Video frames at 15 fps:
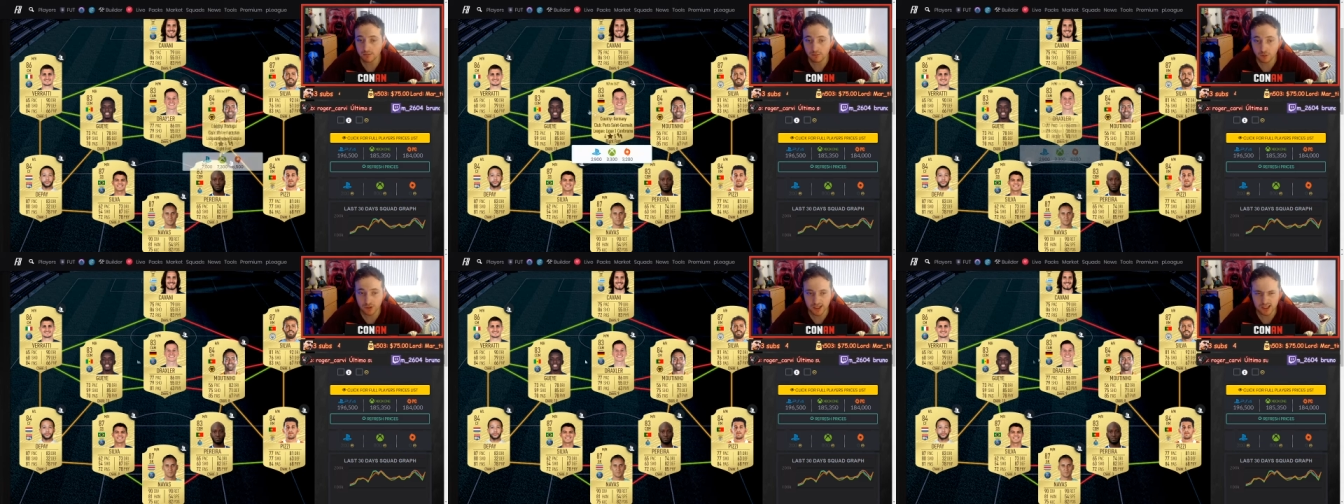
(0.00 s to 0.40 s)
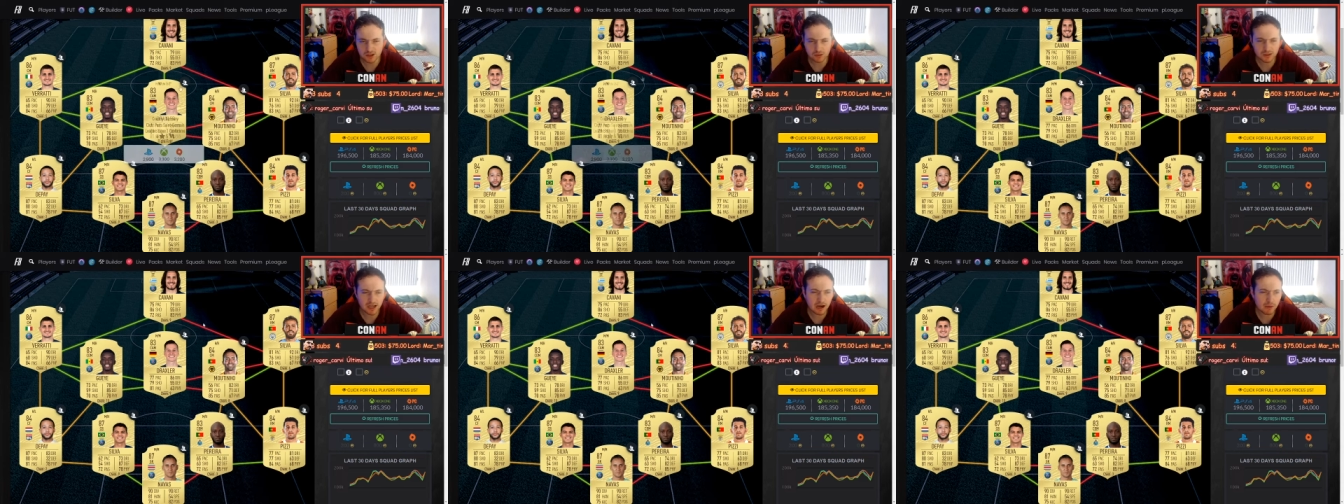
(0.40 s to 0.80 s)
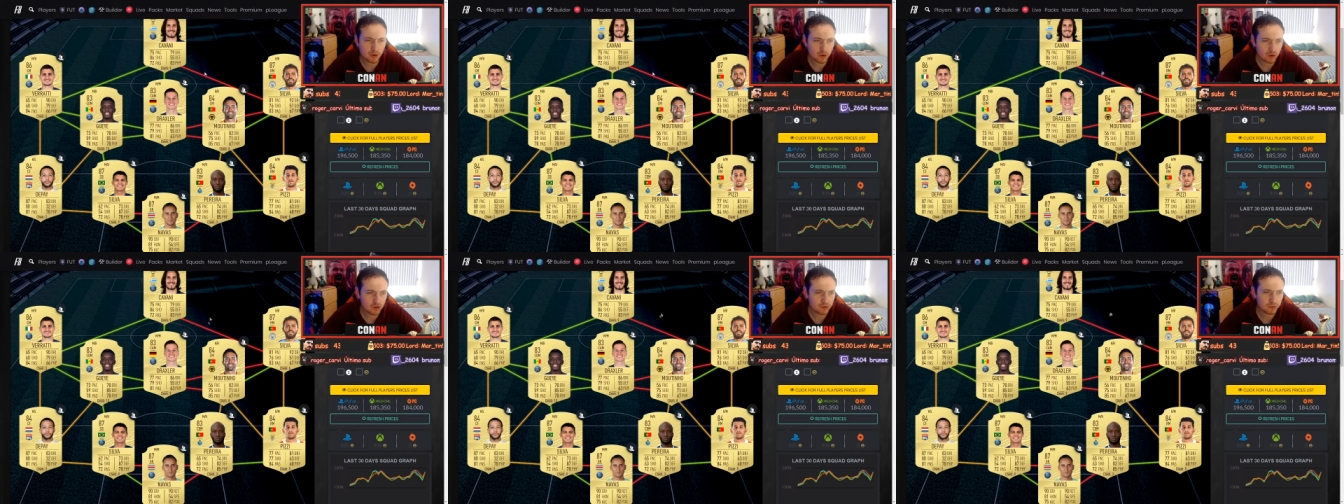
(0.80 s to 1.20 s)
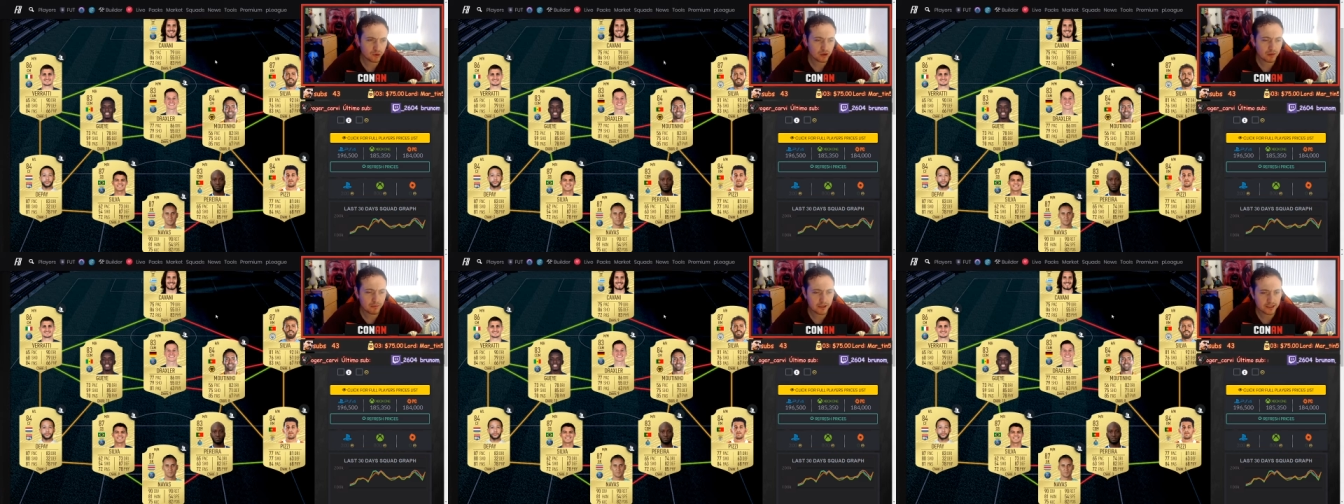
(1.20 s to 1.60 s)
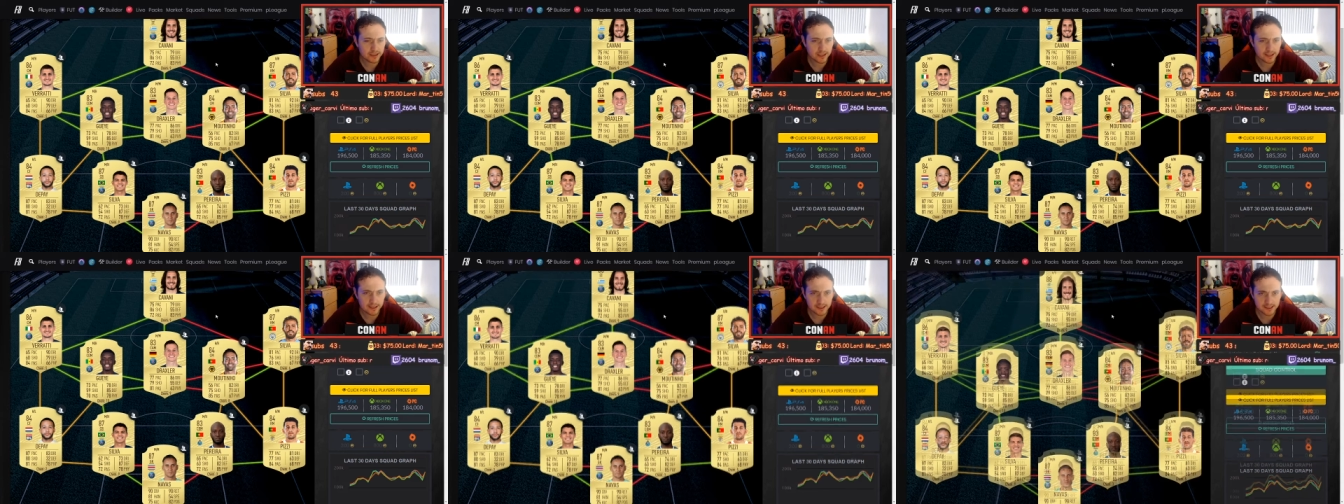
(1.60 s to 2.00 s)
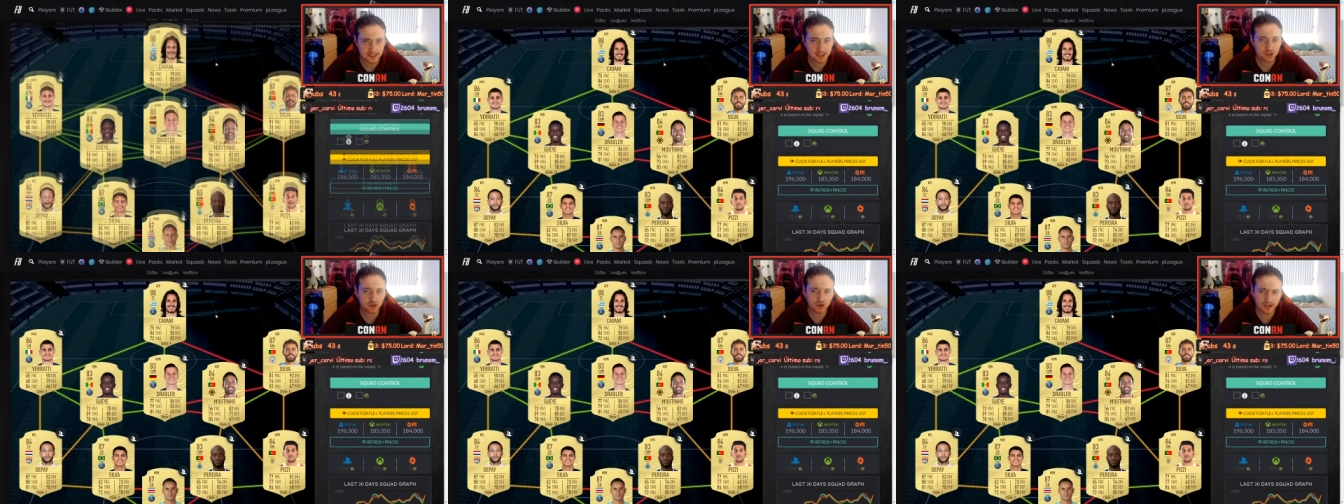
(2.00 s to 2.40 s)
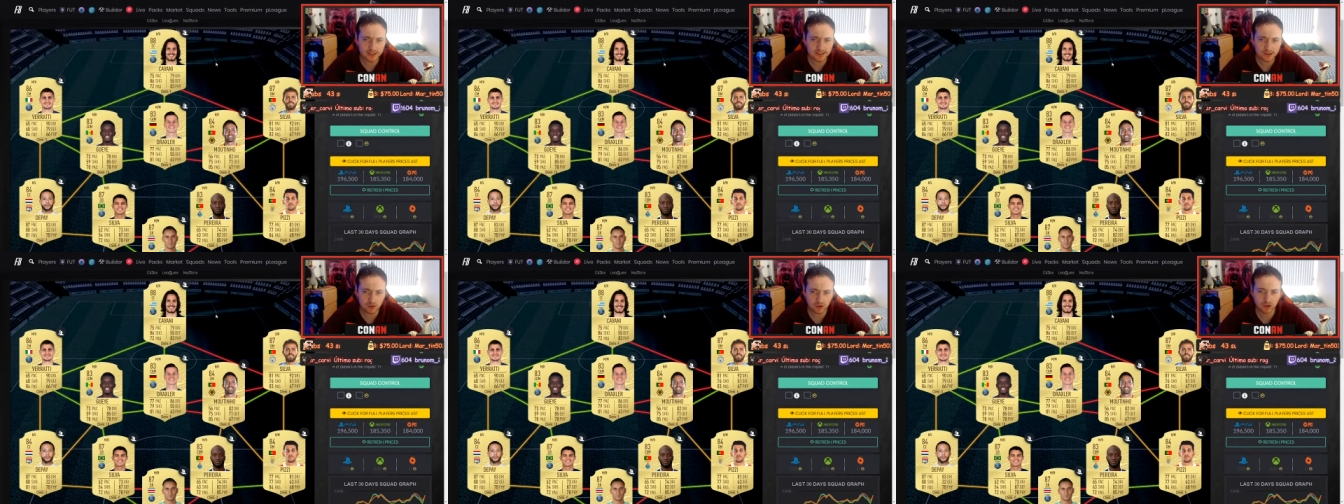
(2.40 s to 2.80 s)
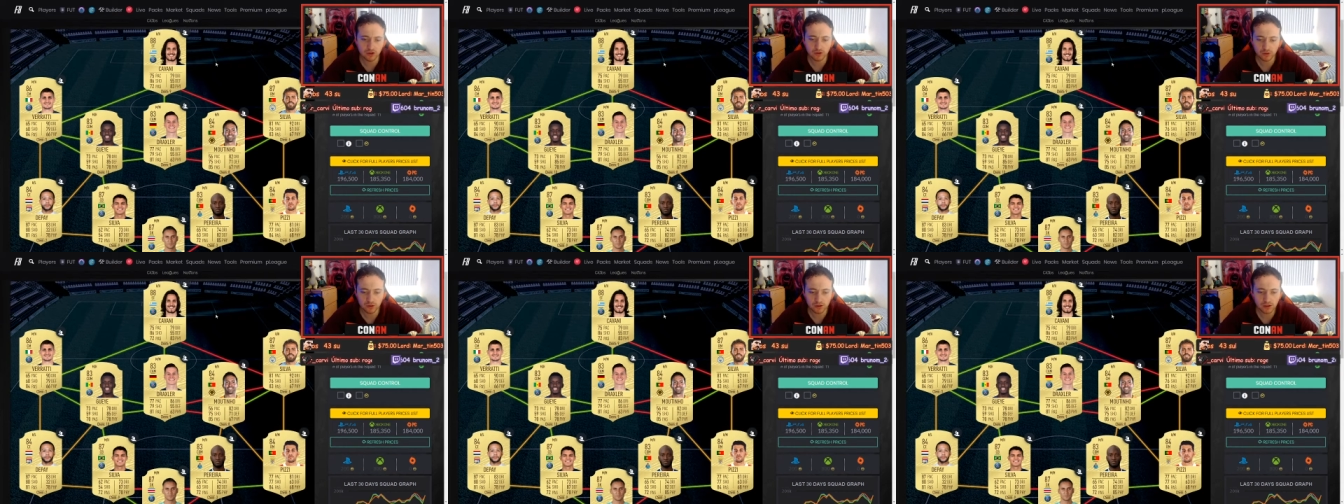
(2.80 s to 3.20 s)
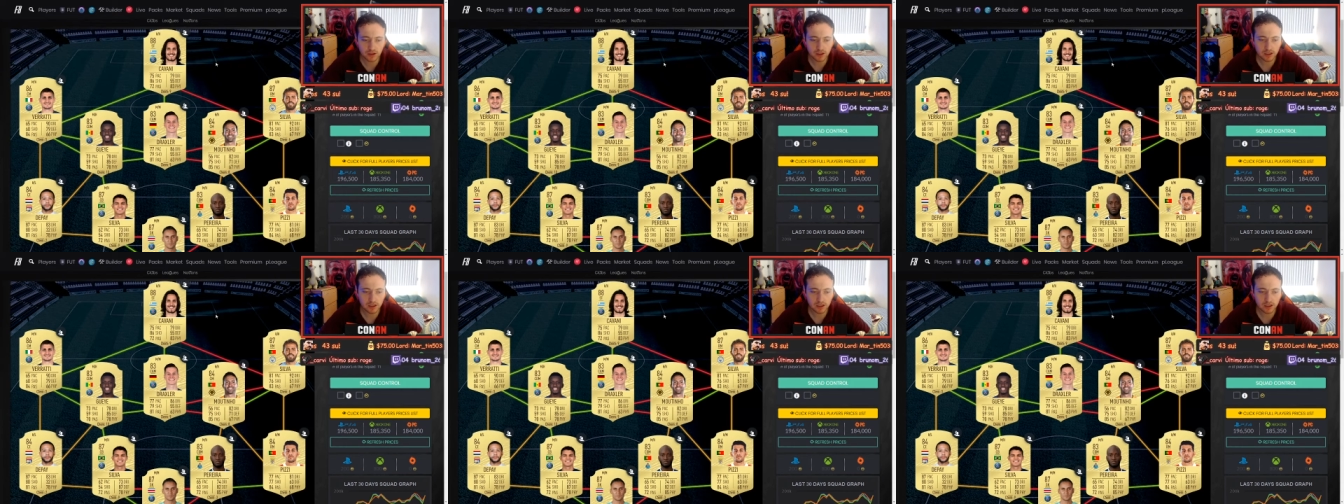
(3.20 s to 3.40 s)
podrías optar a lo mejor por una plantilla de esta. Yo lo que te sugiero, bro,